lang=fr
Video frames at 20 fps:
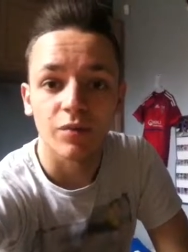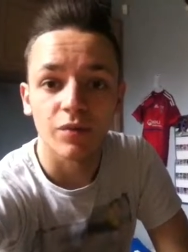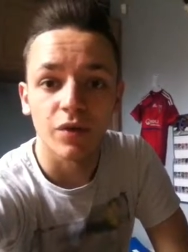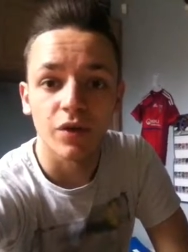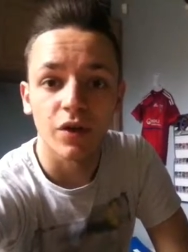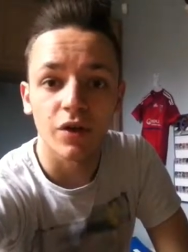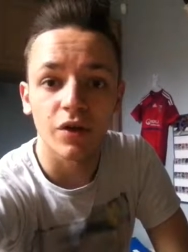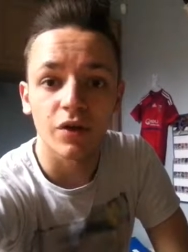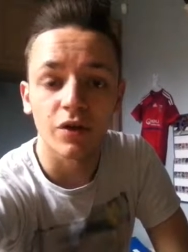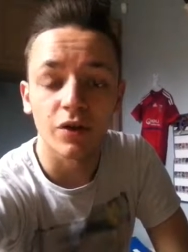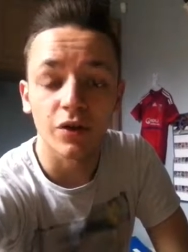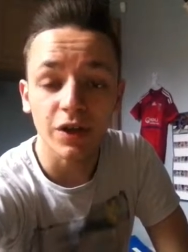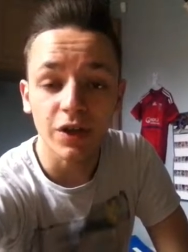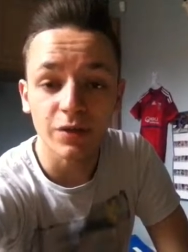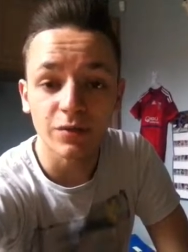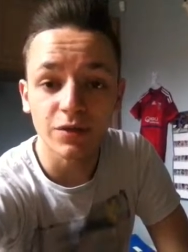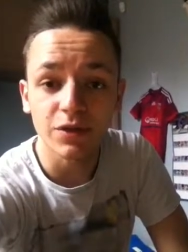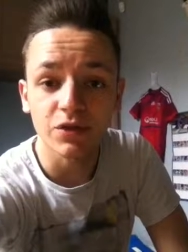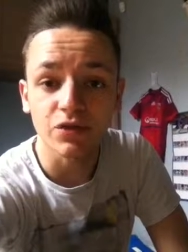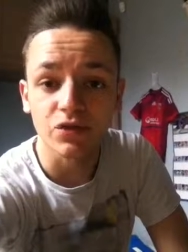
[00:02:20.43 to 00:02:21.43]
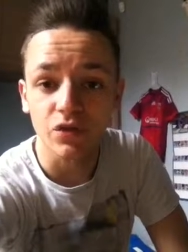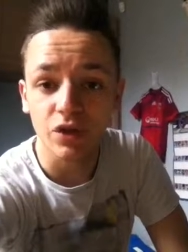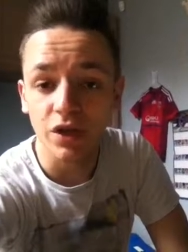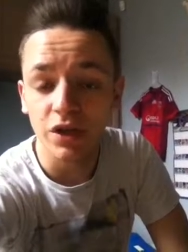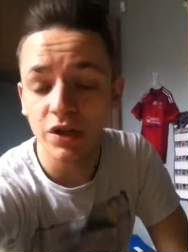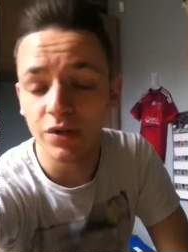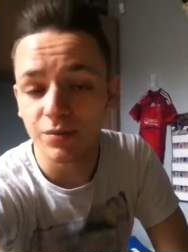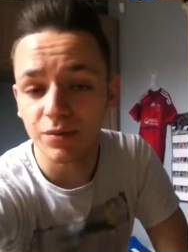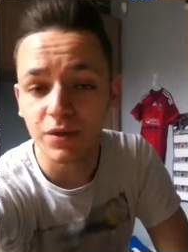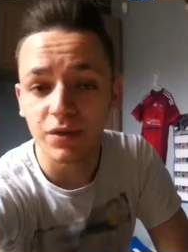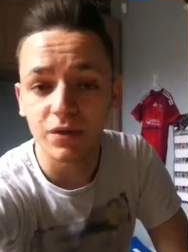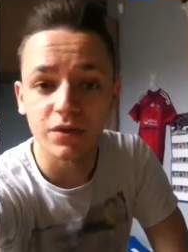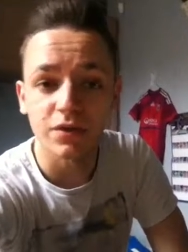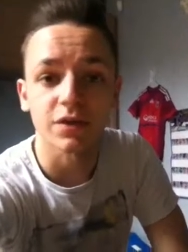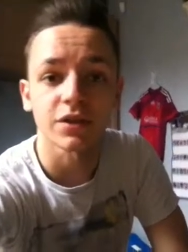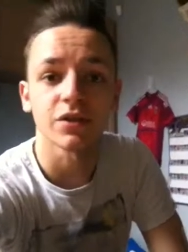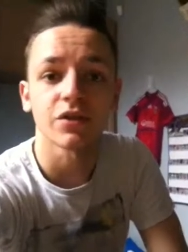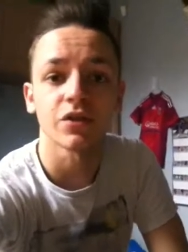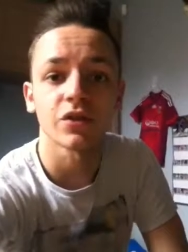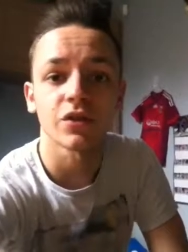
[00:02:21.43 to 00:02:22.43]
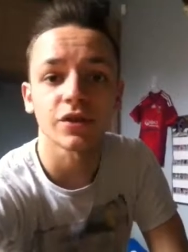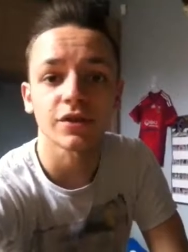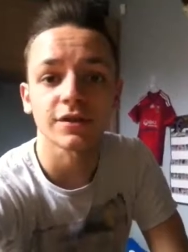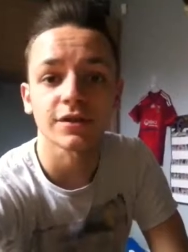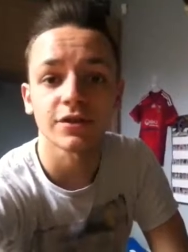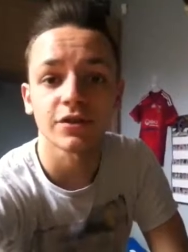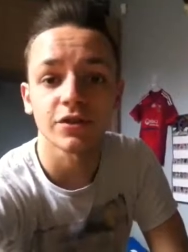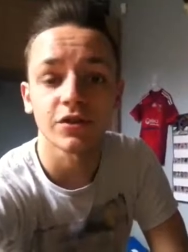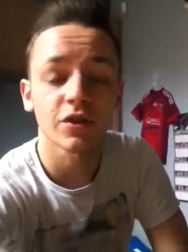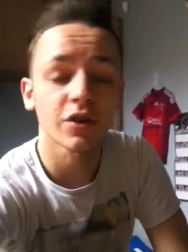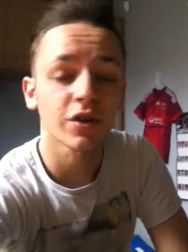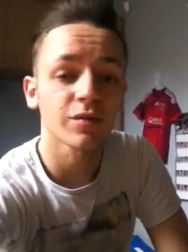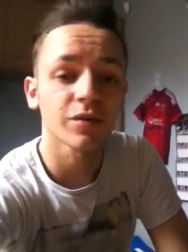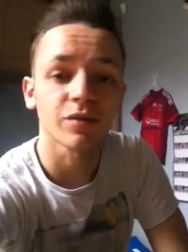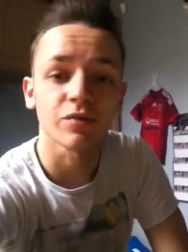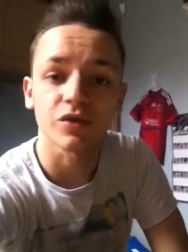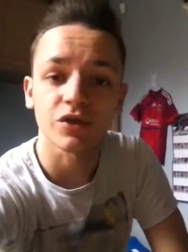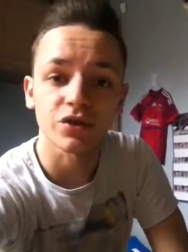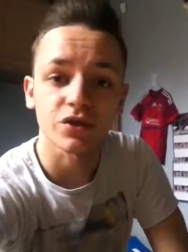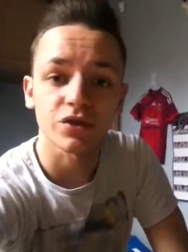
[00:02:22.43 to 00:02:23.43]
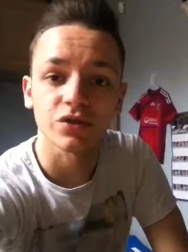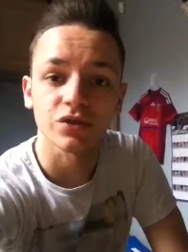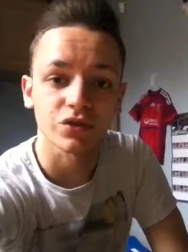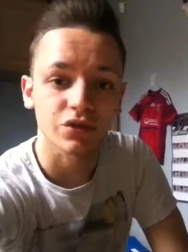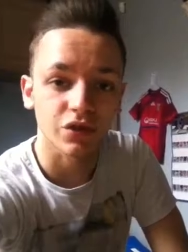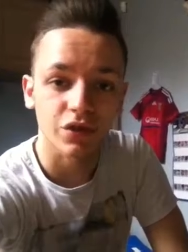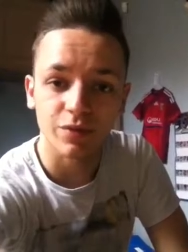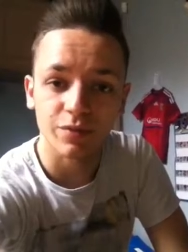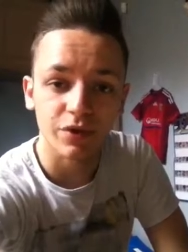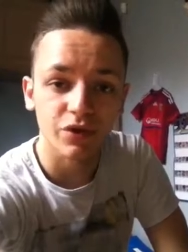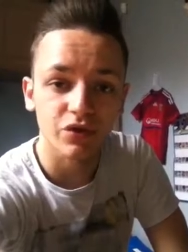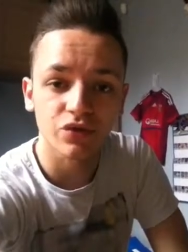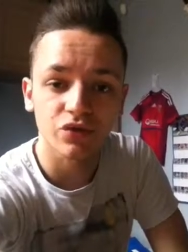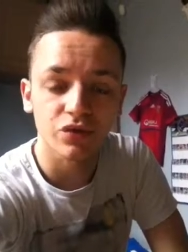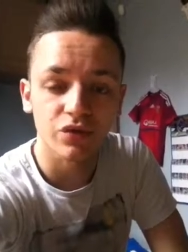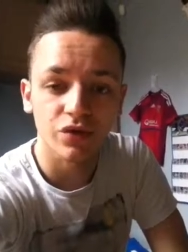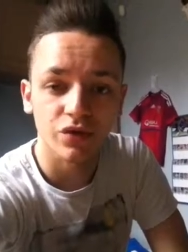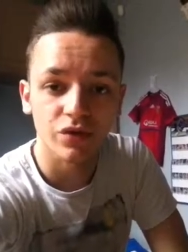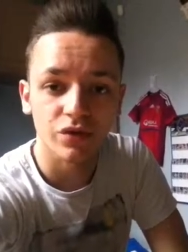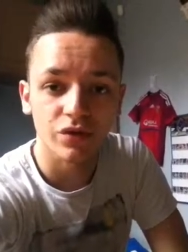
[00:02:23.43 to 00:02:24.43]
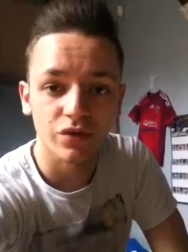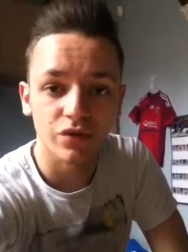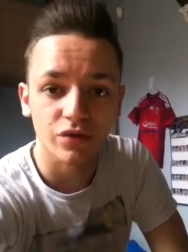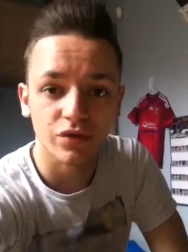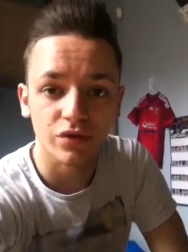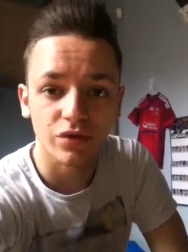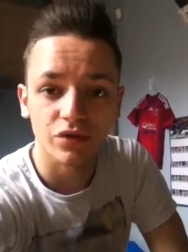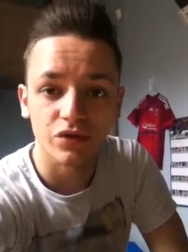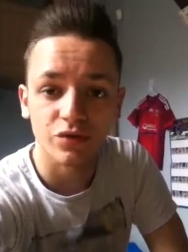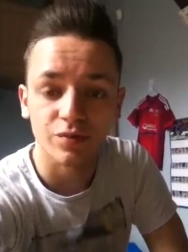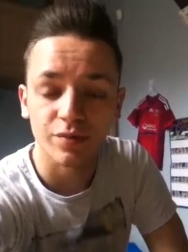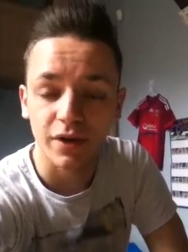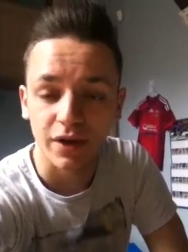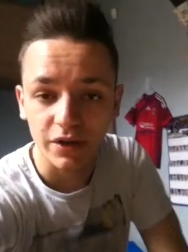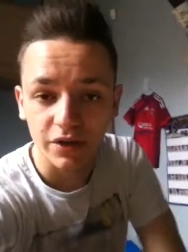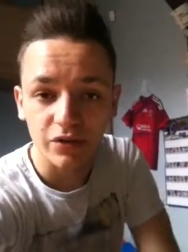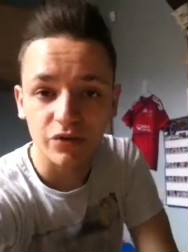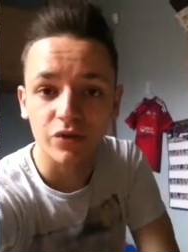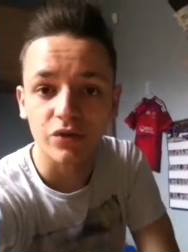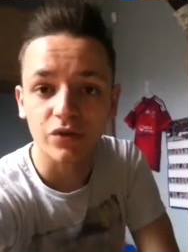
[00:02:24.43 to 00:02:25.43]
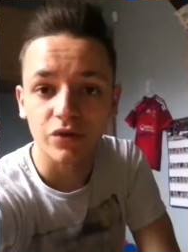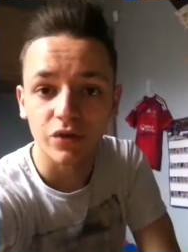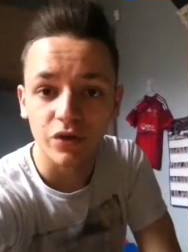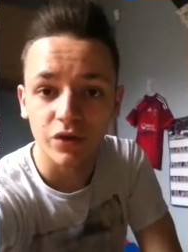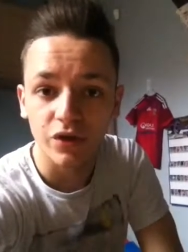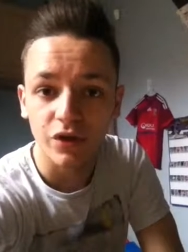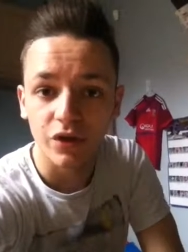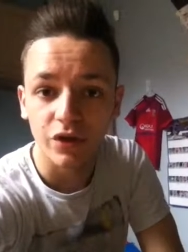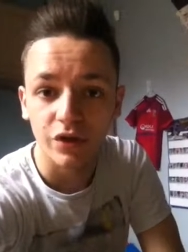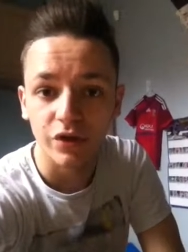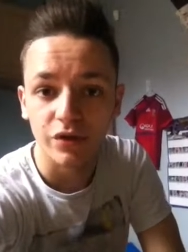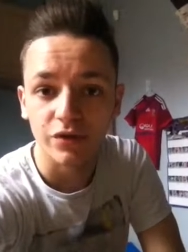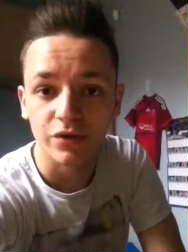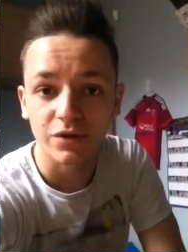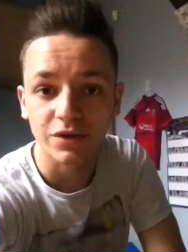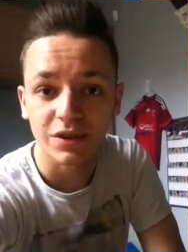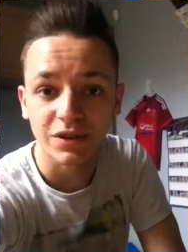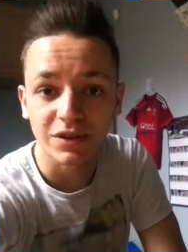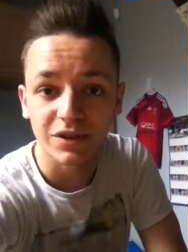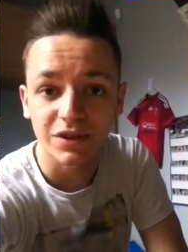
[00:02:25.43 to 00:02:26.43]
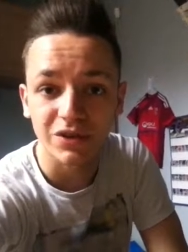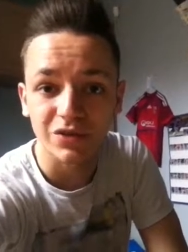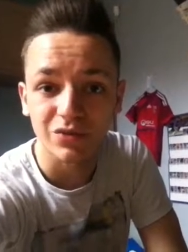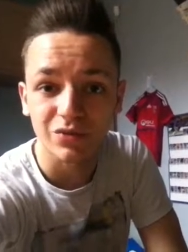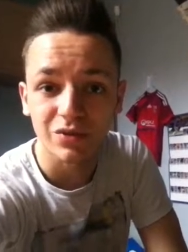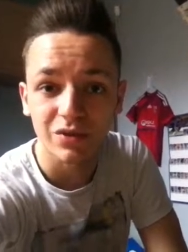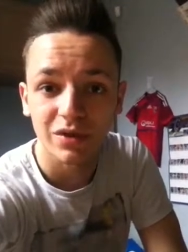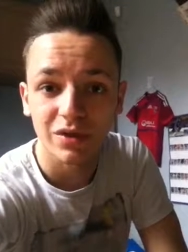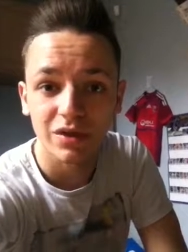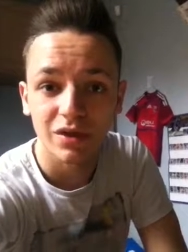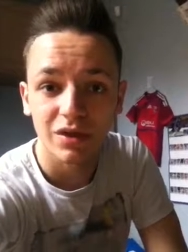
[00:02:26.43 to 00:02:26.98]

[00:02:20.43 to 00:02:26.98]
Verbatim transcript: Il euh, y en a, ils me disent, ouais, c'est Neuer, c'est Neuer, mais moi, j'en ai pas du tout entendu parler de Neuer euh, cette saison.